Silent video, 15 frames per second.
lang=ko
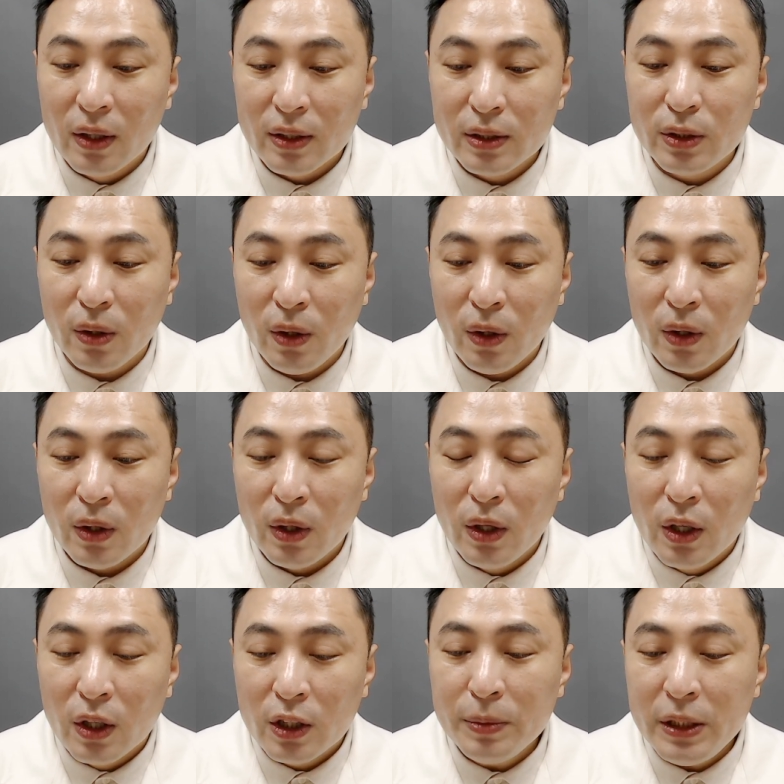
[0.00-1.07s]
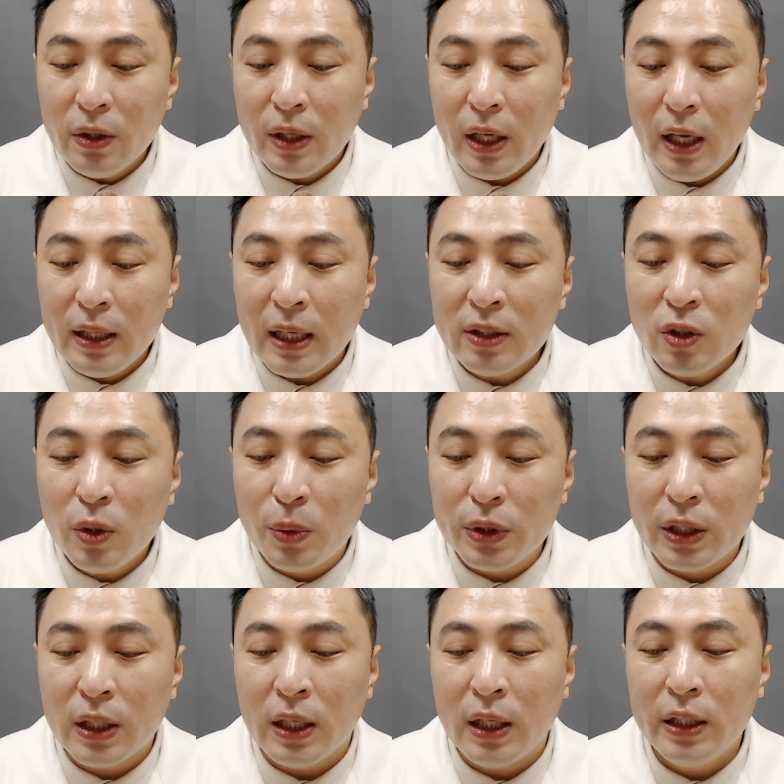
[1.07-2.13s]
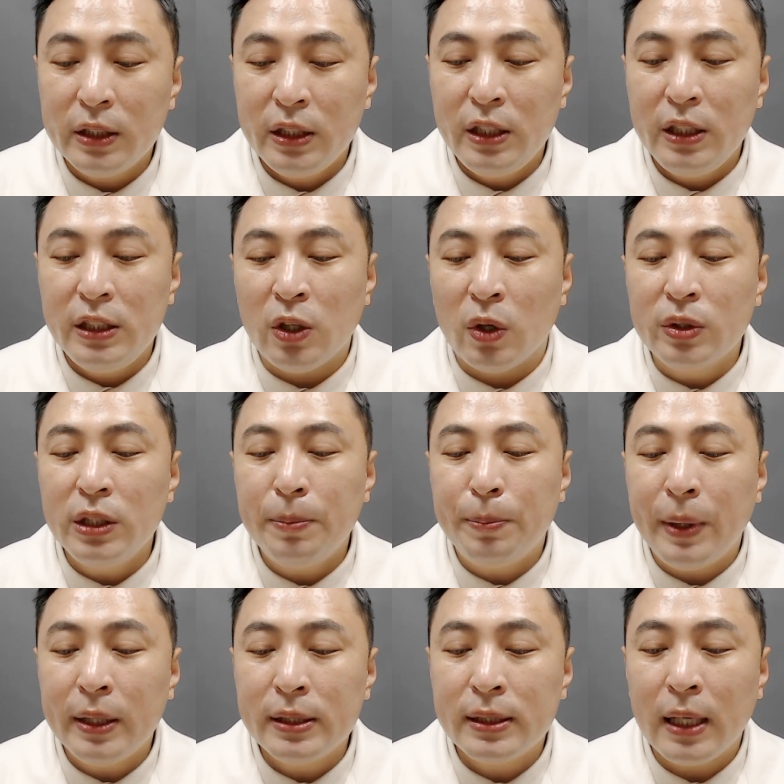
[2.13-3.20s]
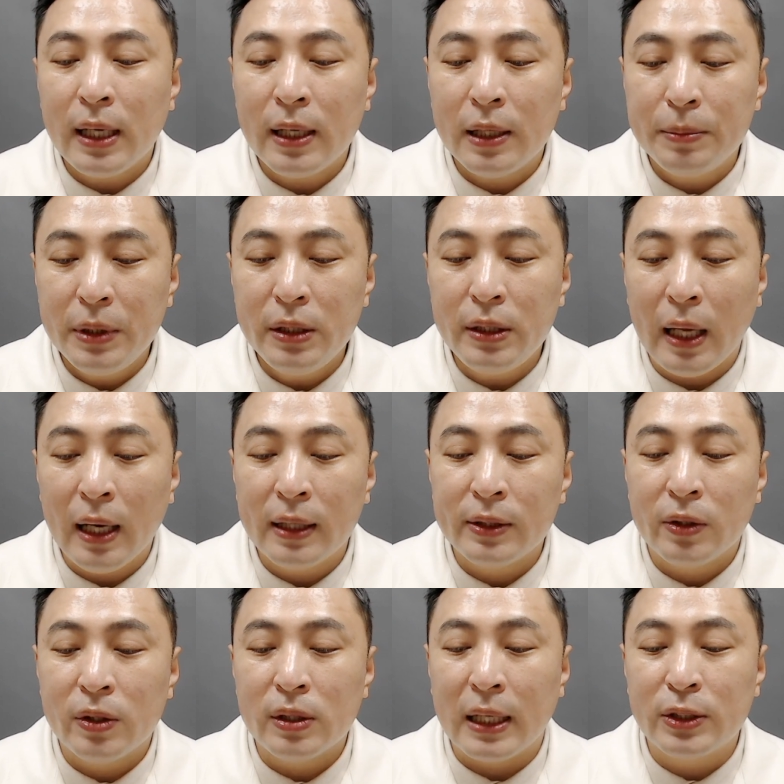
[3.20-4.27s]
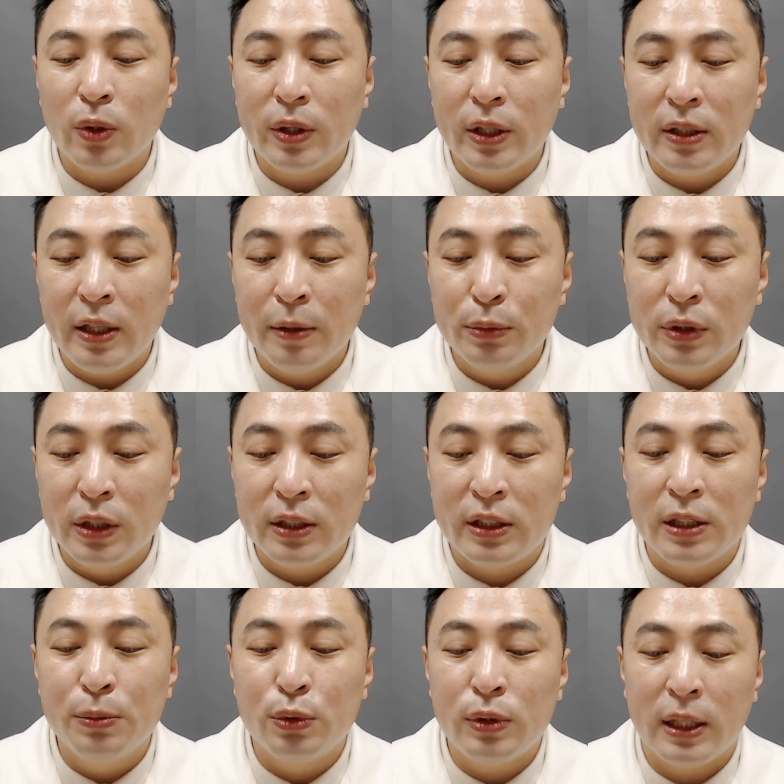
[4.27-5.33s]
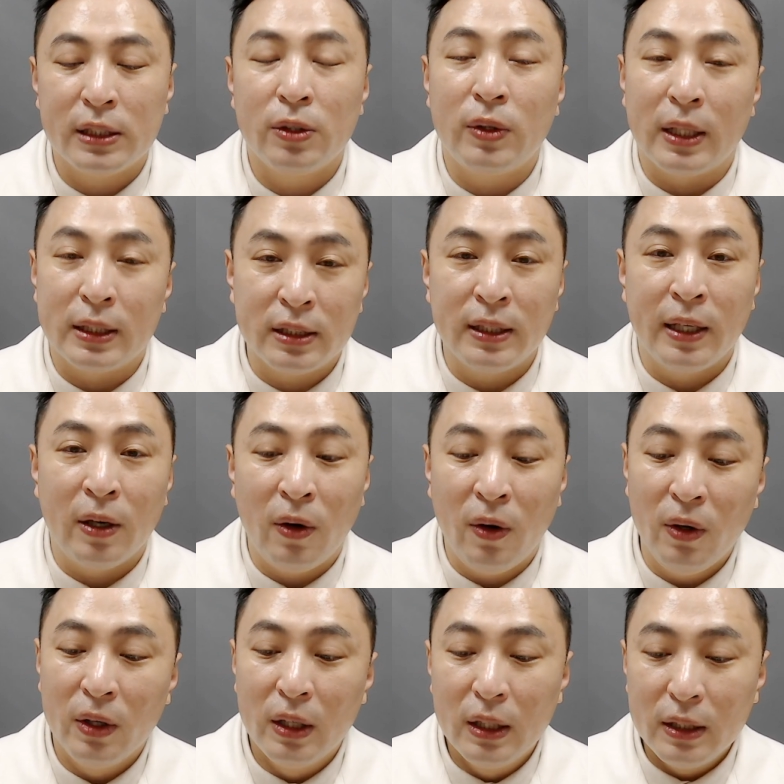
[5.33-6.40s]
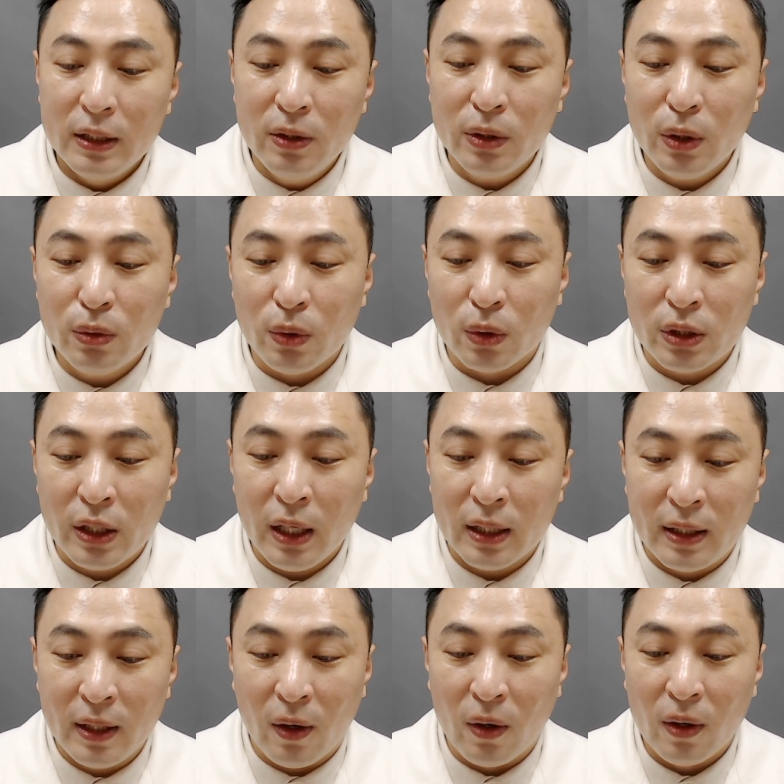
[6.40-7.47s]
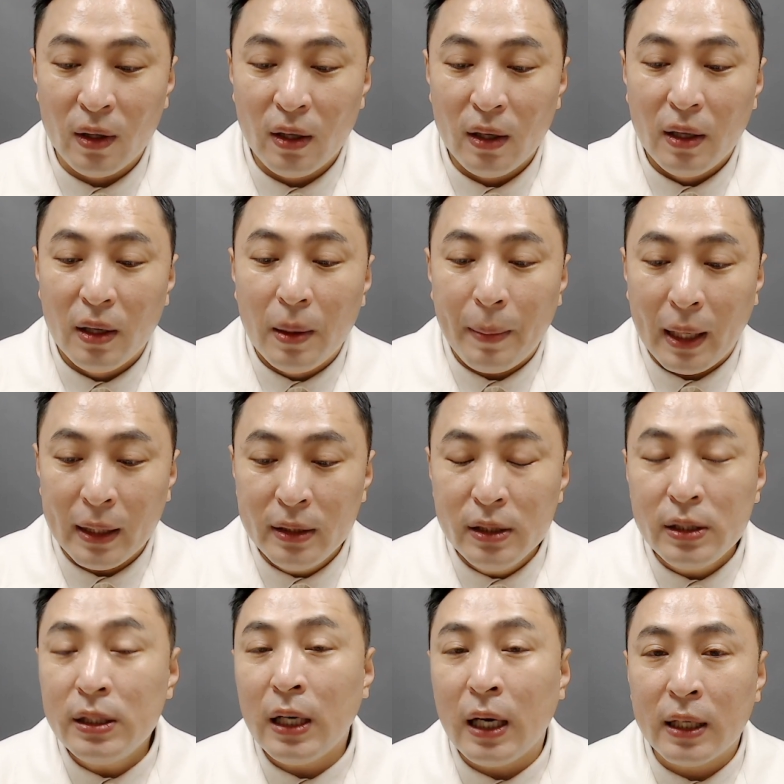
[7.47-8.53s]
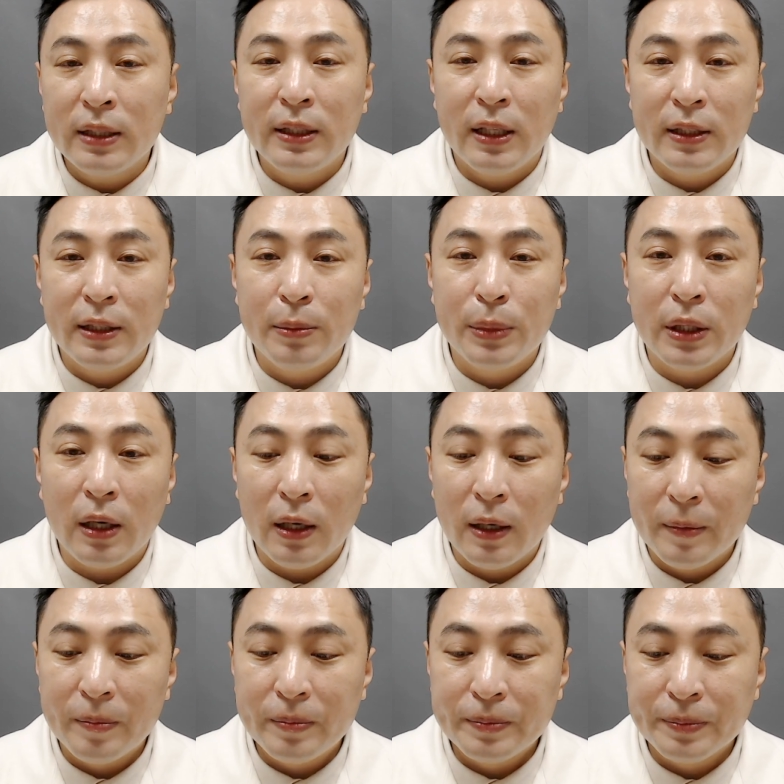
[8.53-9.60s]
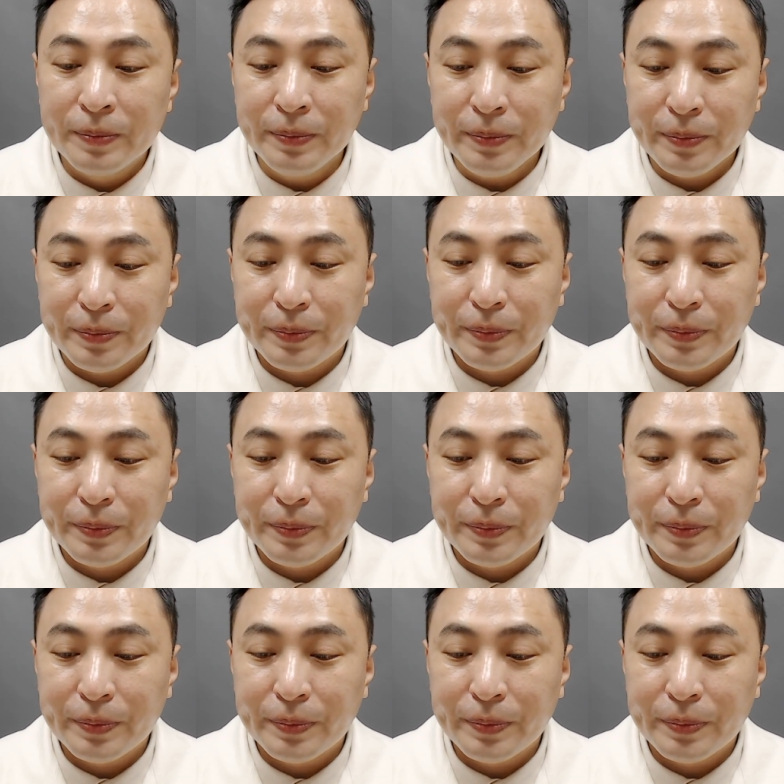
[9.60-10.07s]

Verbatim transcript: 그죠? 그럼 이렇게 얘기하는 거 보니까 이 전입한 사람이 대항력을 갖췄기 때문에 질문하신 것 같은데요. 이런 경우는 어떻게 해야 돼요? 반드시 알아내야 됩니다. 응?